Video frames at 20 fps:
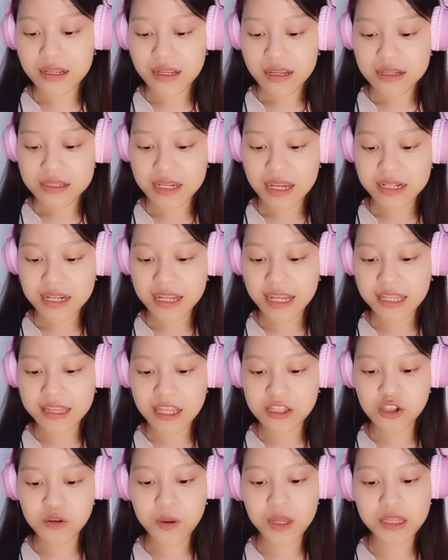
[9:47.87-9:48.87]
Jadi
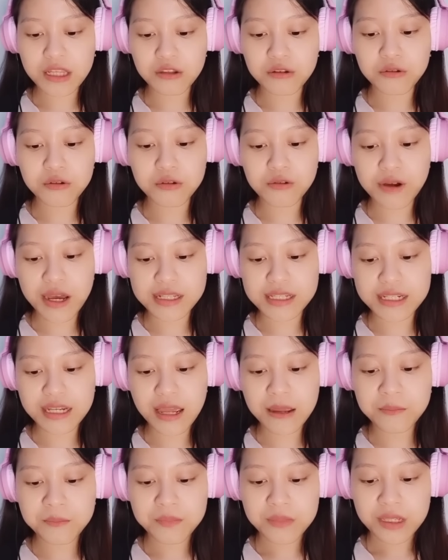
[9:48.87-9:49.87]
kita coba tidur dulu
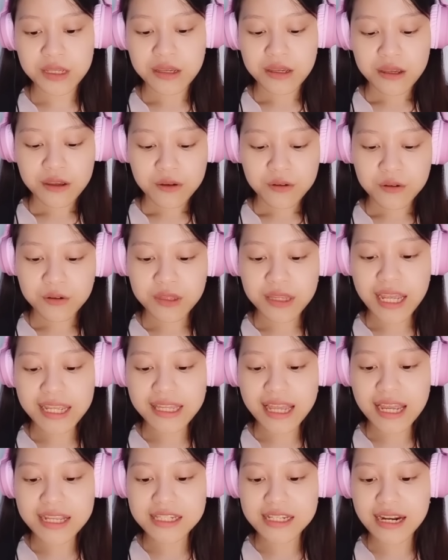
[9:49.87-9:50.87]
aja. Good
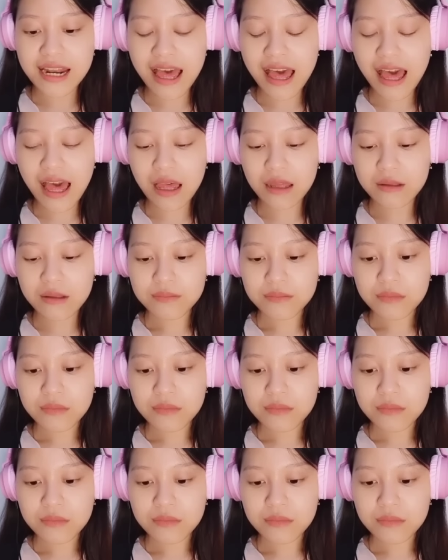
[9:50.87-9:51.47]
night Angela.